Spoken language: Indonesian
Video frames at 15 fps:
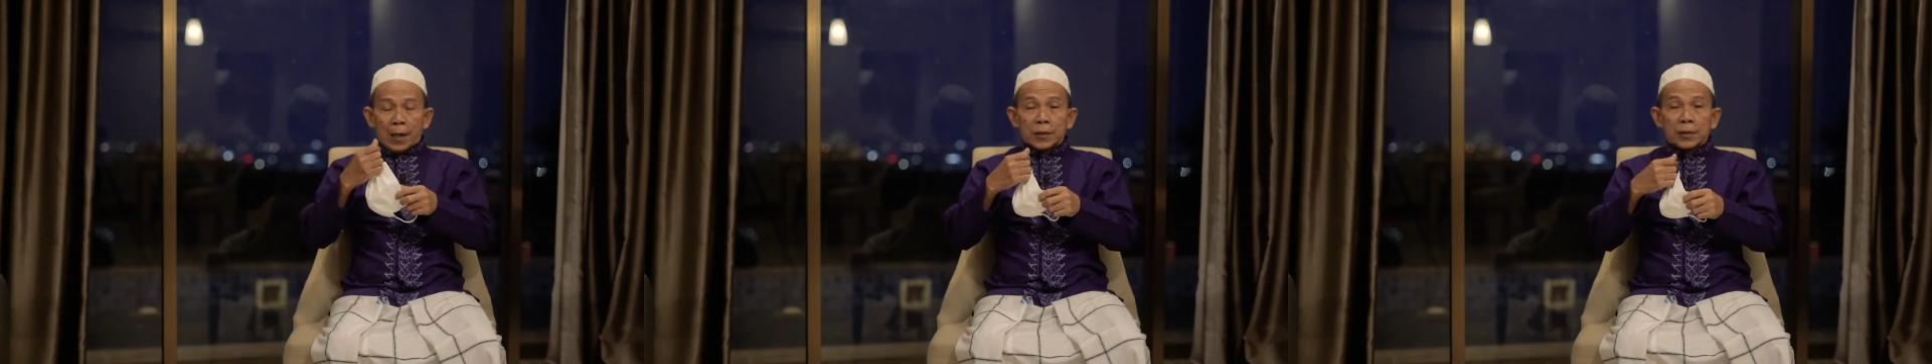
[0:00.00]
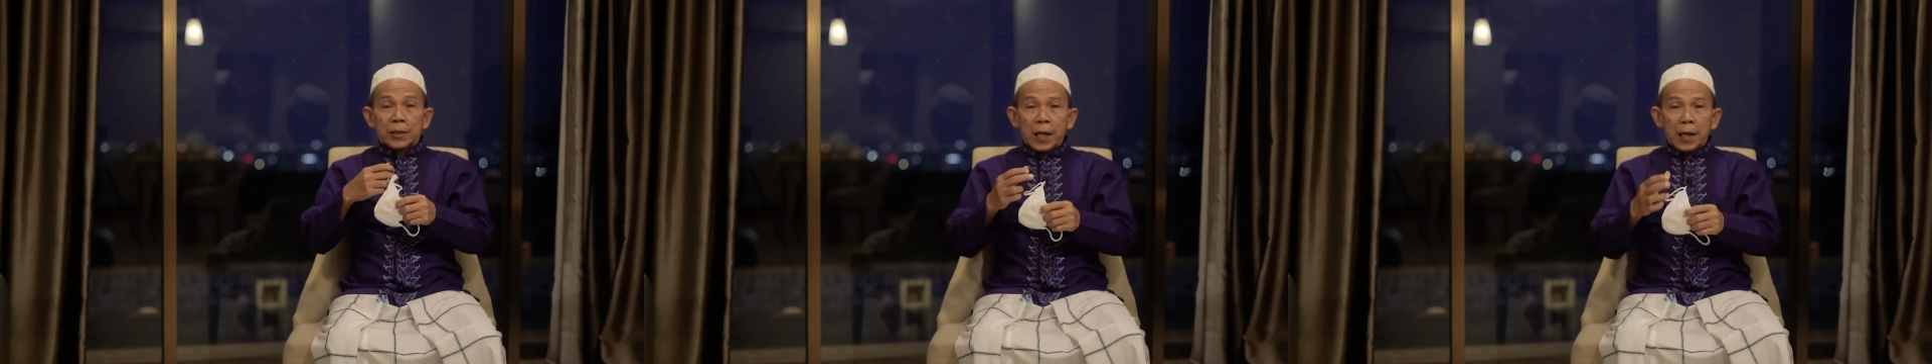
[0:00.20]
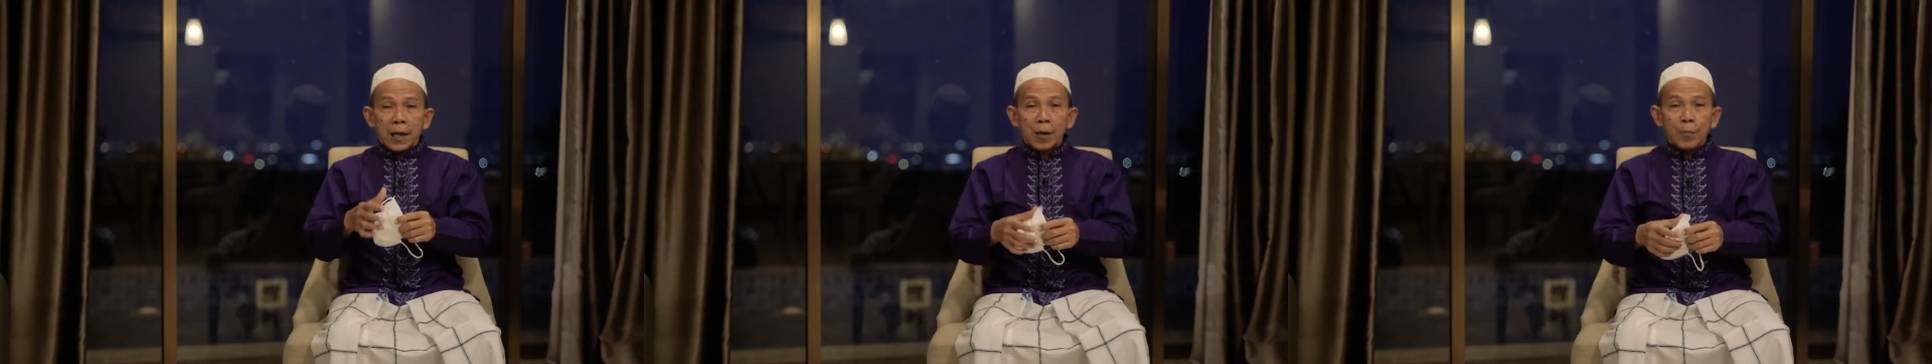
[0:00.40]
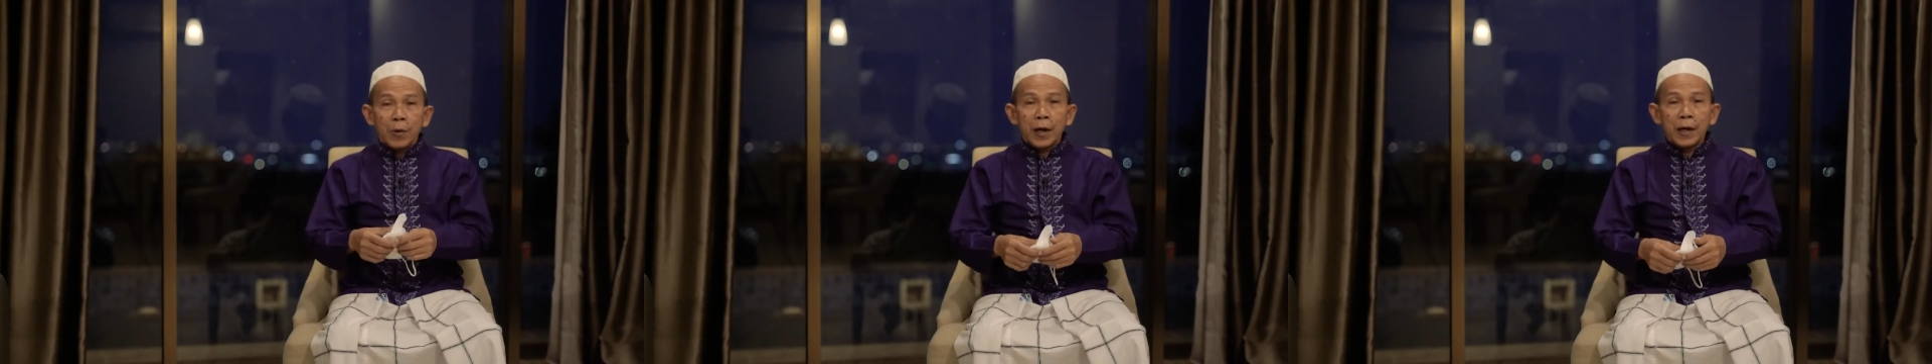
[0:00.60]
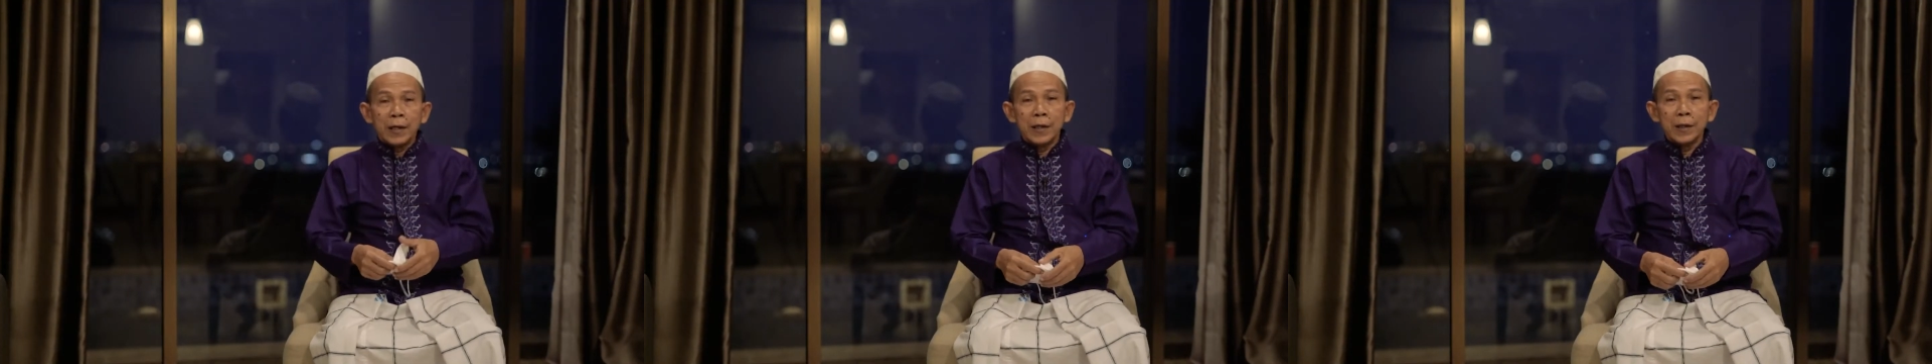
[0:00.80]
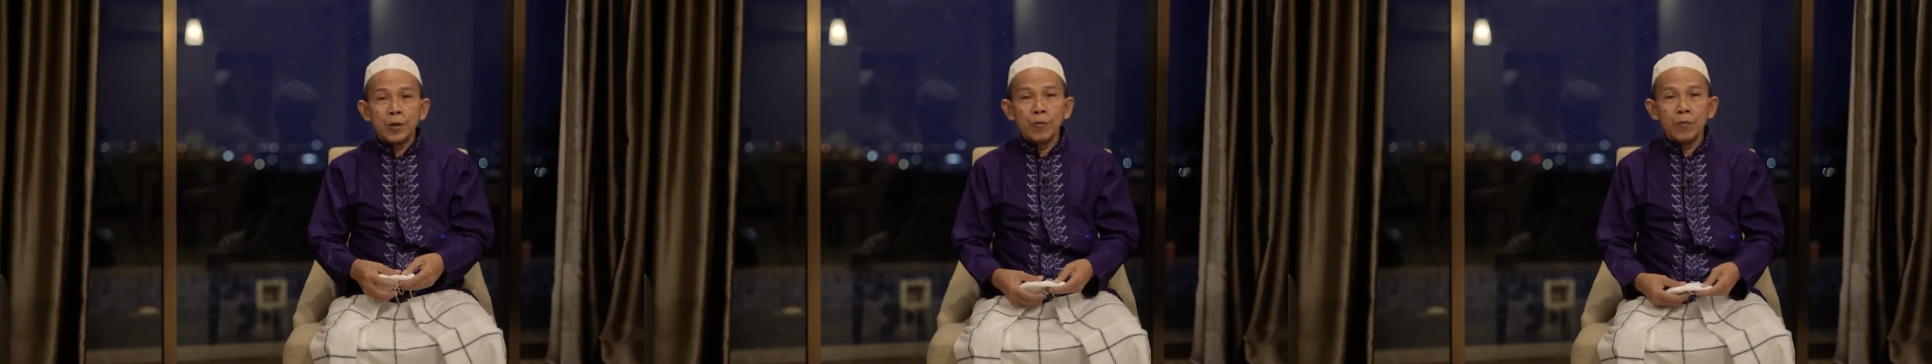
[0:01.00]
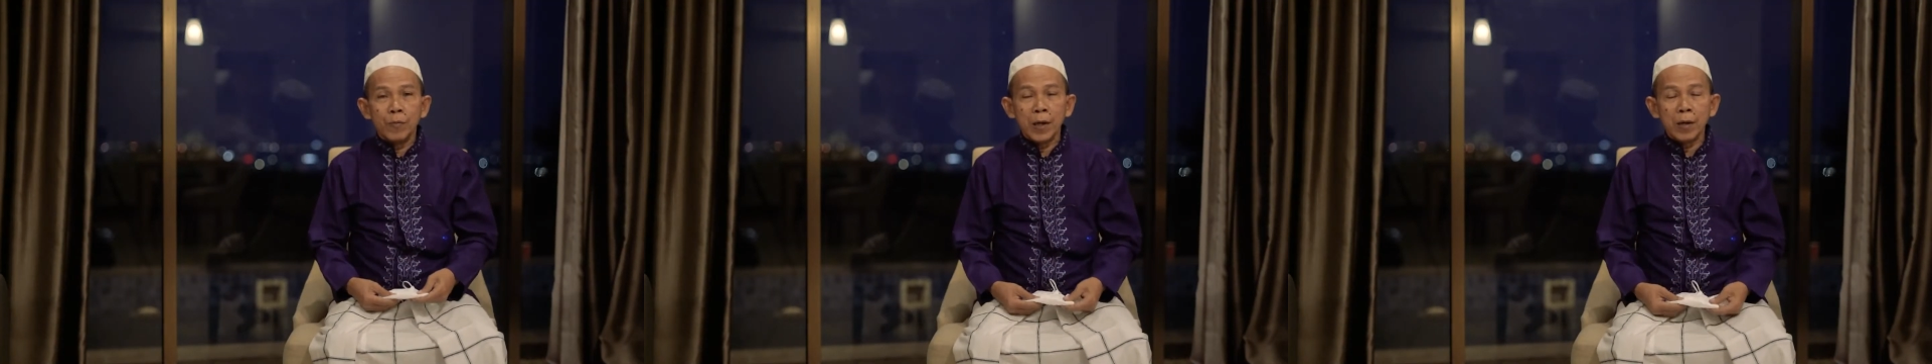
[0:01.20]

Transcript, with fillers: Assalamualaikum